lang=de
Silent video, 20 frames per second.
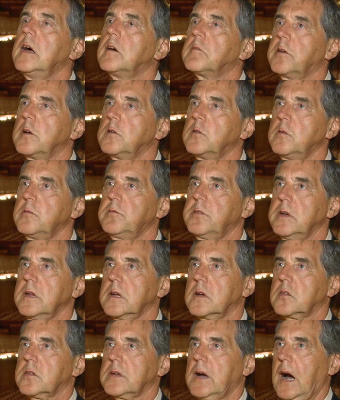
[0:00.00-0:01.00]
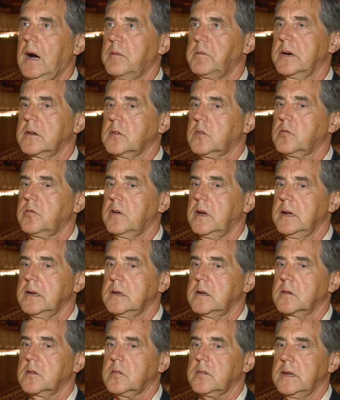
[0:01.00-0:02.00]
vernünftiges
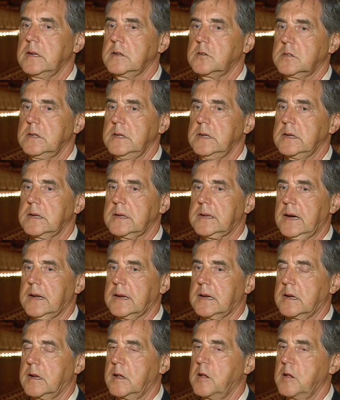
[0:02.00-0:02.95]
Arbeitsverhältnis entstehen kann.